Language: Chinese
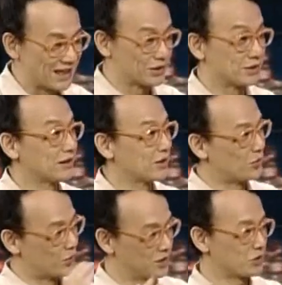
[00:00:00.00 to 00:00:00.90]
程享受是
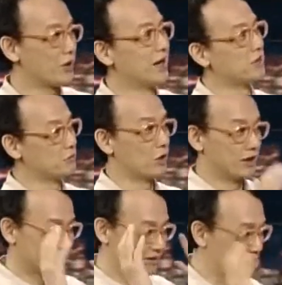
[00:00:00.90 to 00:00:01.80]
活得快乐与不
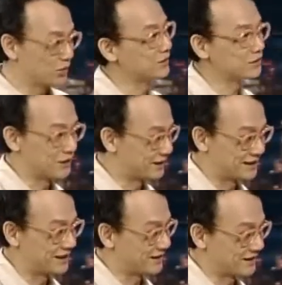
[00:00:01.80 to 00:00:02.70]
快乐，这是最重
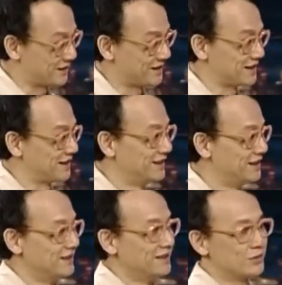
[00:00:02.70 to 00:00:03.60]
要的这件事情。
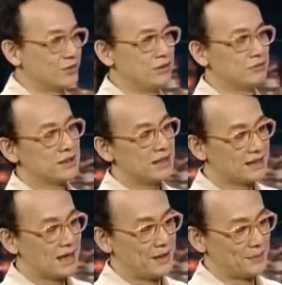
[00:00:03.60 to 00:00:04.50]
嗯。所以我
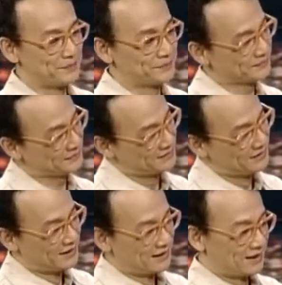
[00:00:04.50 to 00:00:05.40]
在想，
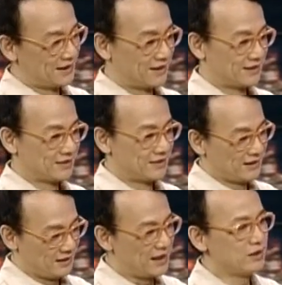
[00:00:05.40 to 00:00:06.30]
啊，
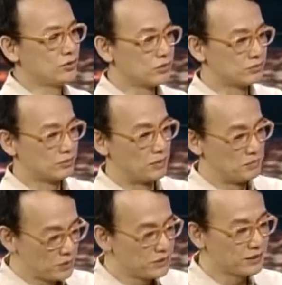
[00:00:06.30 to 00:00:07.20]
也许我
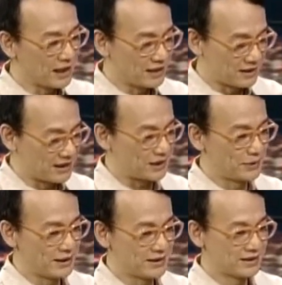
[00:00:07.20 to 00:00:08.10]
们必须可以
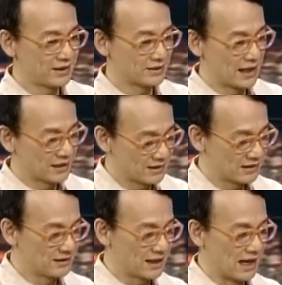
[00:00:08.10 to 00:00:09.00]
体会这些当
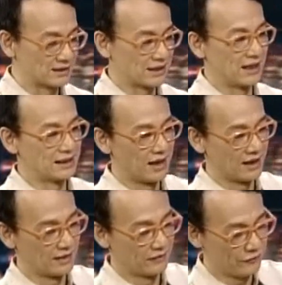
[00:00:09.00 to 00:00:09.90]
师长的、
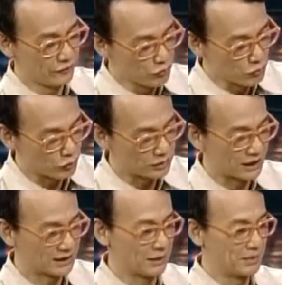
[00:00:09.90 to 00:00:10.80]
当父
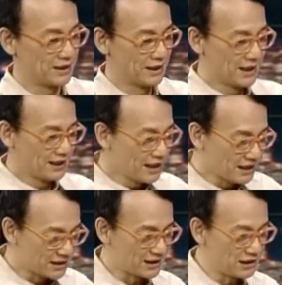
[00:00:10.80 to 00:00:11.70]
母的，他们
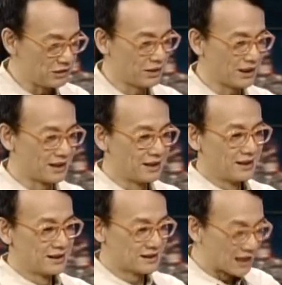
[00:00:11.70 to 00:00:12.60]
内心里面
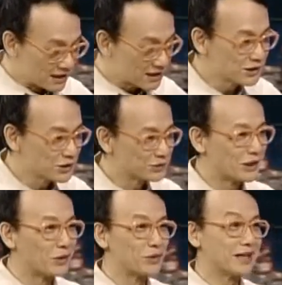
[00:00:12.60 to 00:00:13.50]
曾经
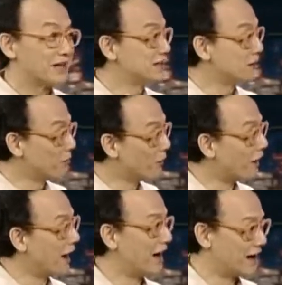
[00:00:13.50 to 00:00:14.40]
受到过的一些
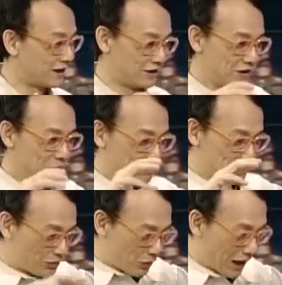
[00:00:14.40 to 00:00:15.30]
迫害，而
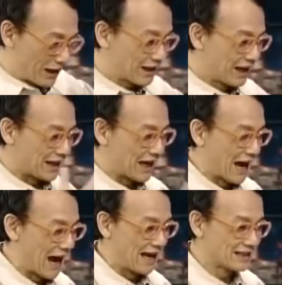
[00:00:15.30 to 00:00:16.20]
必须还给
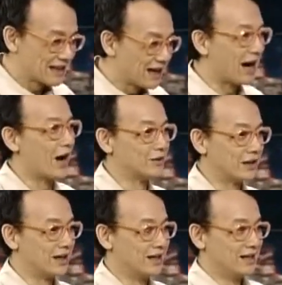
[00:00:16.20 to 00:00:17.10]
他孩子更
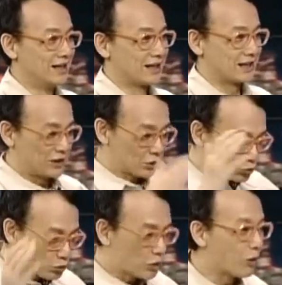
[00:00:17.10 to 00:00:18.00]
好的。
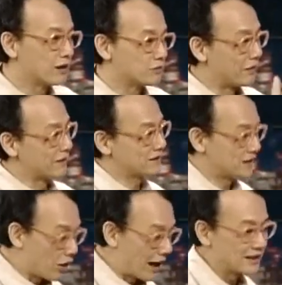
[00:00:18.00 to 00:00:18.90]
用最快速方法
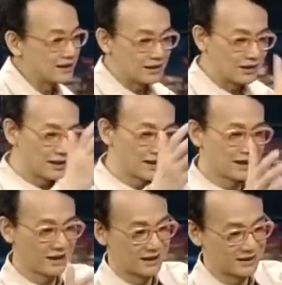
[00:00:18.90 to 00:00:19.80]
教孩子
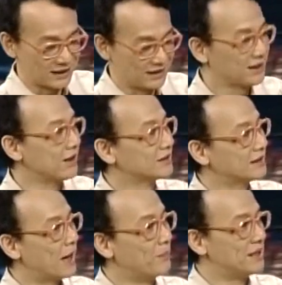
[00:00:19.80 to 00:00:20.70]
得
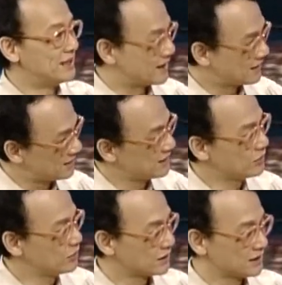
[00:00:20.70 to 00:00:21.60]
到他们以前
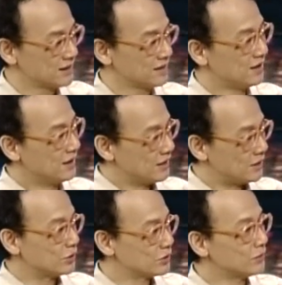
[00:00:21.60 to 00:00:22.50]
失去的，但是
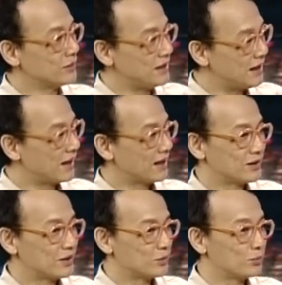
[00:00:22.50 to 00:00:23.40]
有的时候你
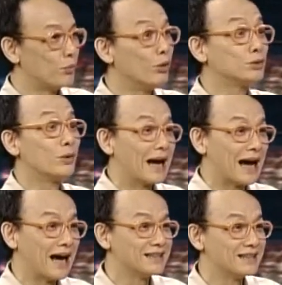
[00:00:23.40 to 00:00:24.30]
也剥夺
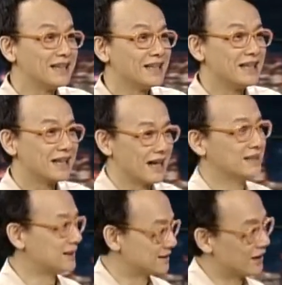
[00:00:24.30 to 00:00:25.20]
了孩子应
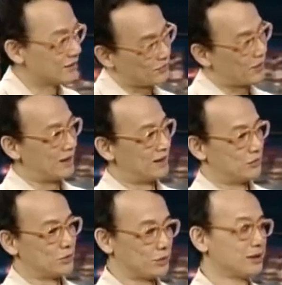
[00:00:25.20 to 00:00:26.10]
该得到的快
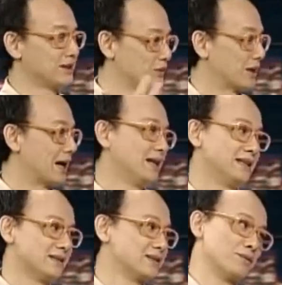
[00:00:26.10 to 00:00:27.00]
乐。我觉得我
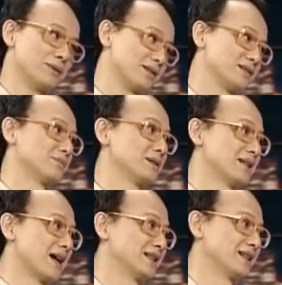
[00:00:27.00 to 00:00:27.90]
看那张照片是这
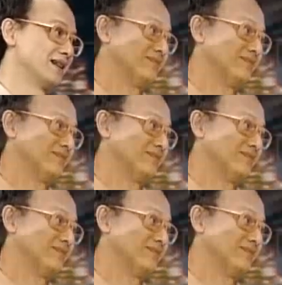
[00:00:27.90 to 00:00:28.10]
么想